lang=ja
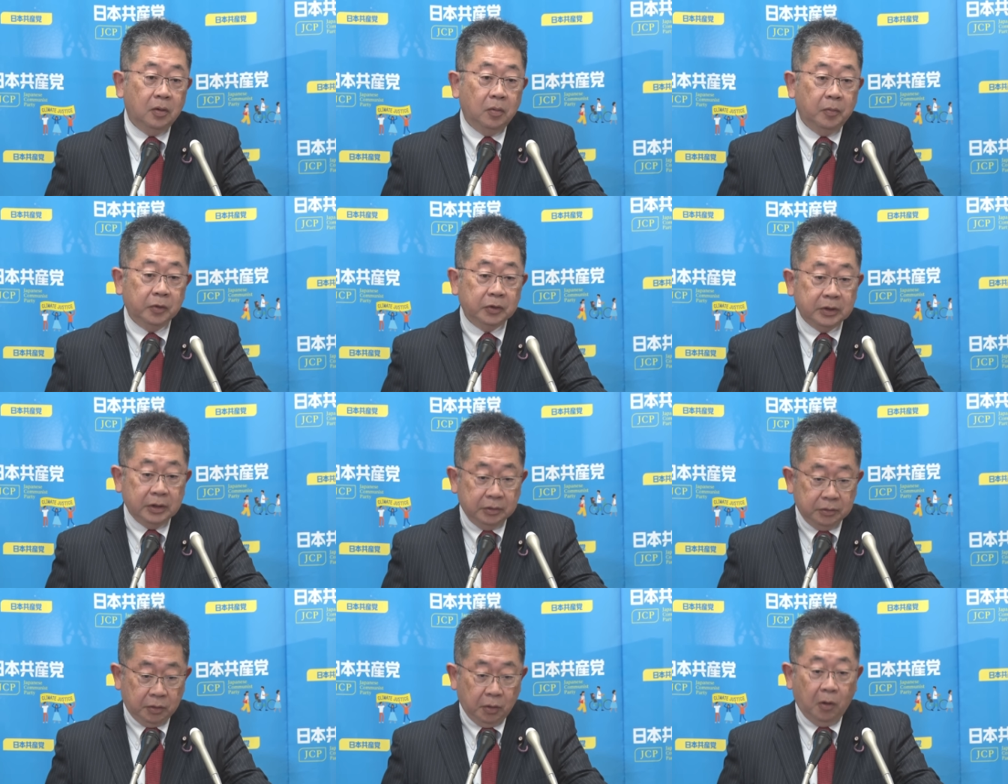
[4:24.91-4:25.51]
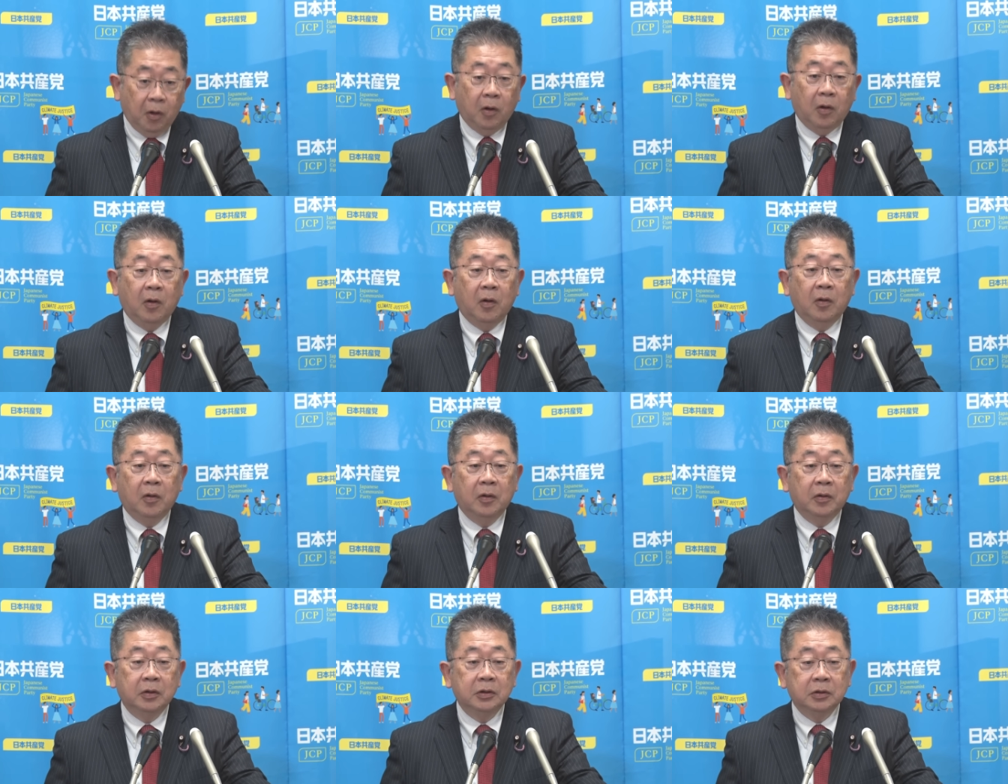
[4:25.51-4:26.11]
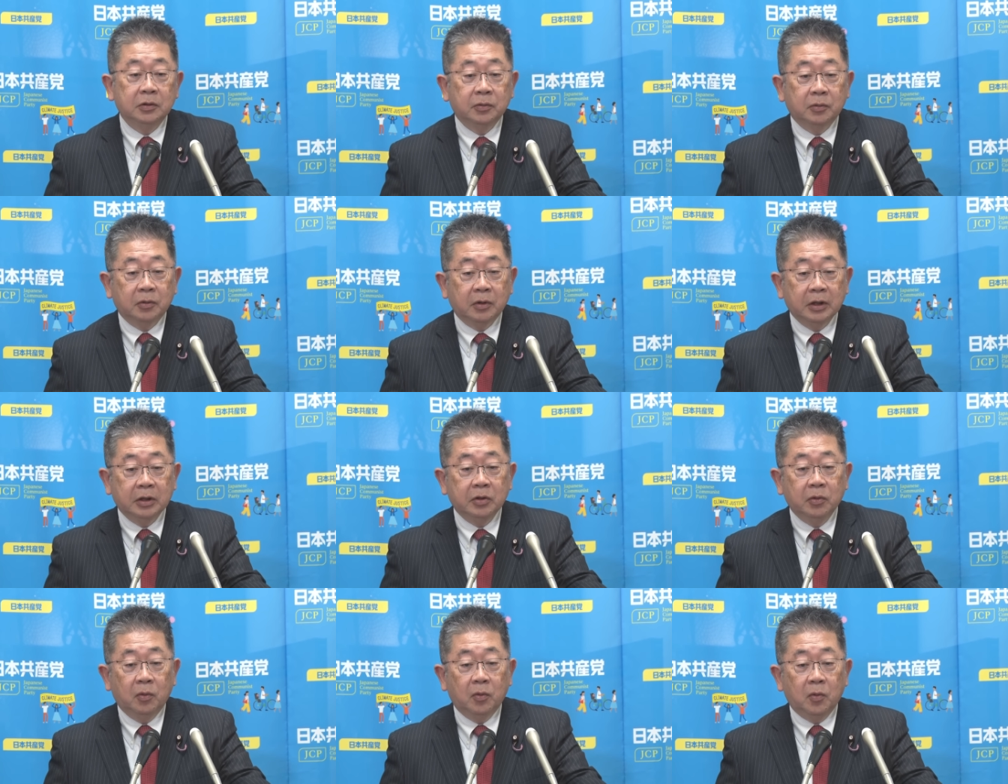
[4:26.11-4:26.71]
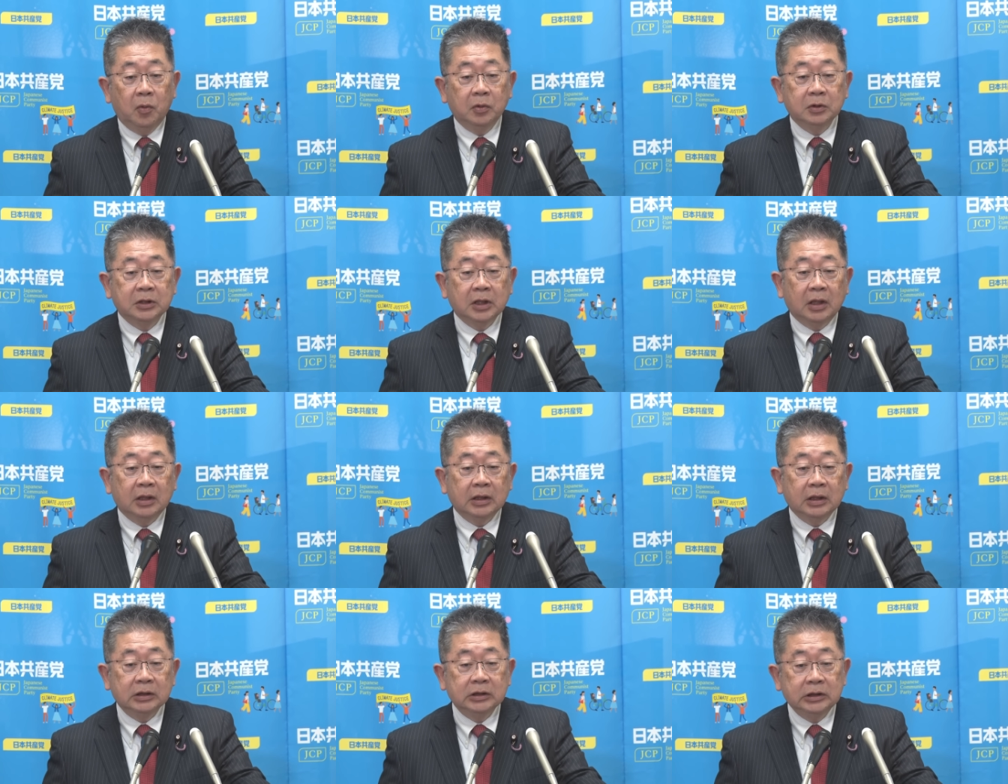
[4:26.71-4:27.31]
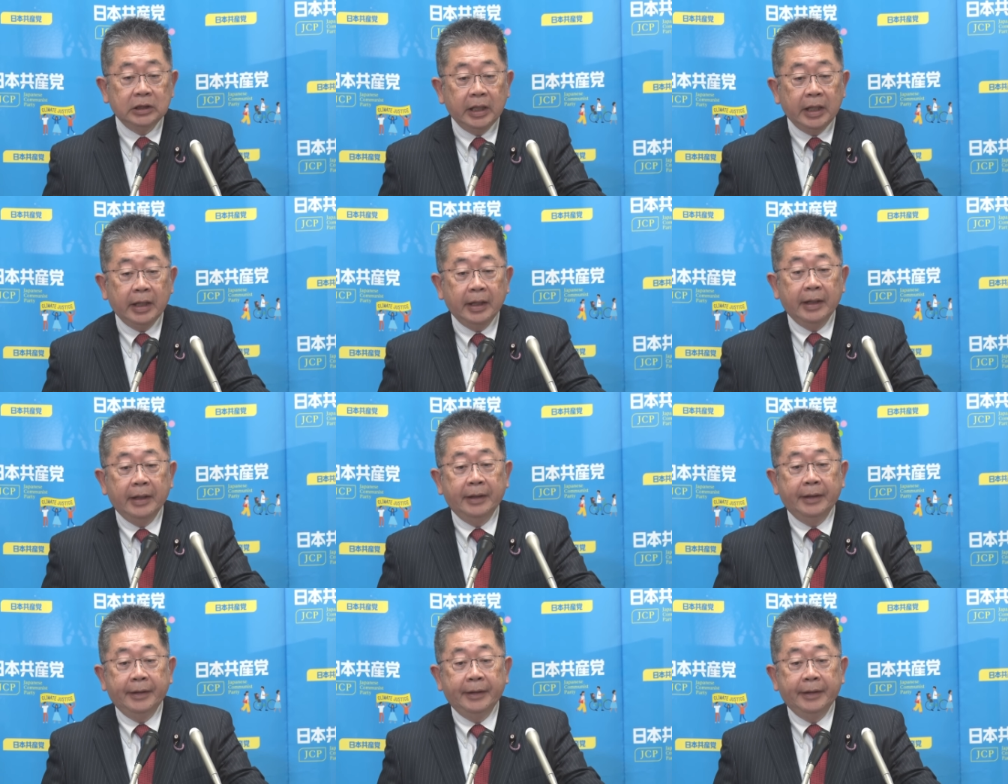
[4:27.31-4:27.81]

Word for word: 持っているということで今日こうした形で